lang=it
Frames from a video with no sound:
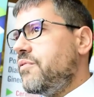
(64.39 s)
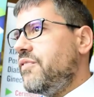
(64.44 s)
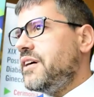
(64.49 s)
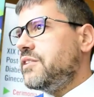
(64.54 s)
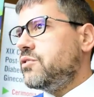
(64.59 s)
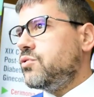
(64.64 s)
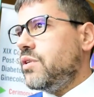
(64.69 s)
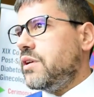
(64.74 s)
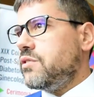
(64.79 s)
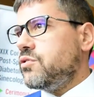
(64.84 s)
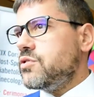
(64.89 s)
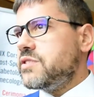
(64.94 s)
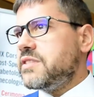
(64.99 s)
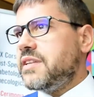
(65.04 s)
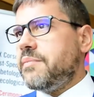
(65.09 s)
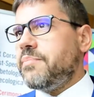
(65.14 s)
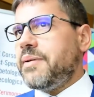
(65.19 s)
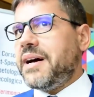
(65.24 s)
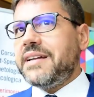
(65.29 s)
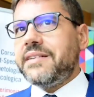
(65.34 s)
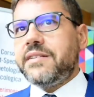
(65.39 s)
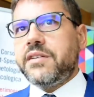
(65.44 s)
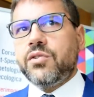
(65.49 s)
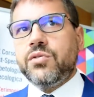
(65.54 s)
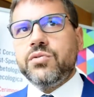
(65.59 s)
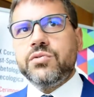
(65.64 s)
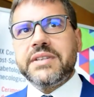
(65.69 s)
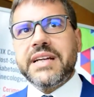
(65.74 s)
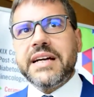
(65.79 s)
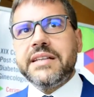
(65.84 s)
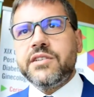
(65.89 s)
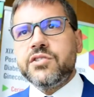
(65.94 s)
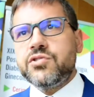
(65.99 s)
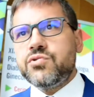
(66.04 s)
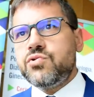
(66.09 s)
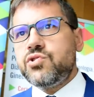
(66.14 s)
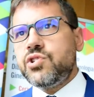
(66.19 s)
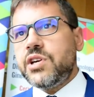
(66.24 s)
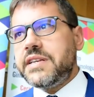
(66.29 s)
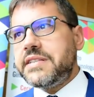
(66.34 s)
fatto la nostra parte con tanti
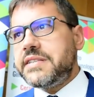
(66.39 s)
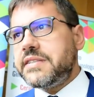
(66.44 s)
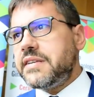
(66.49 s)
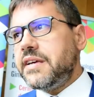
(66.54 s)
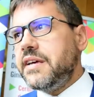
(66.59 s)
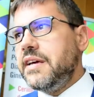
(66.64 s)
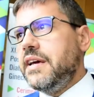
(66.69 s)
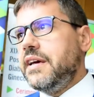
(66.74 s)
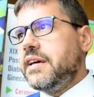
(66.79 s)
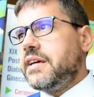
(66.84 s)
successi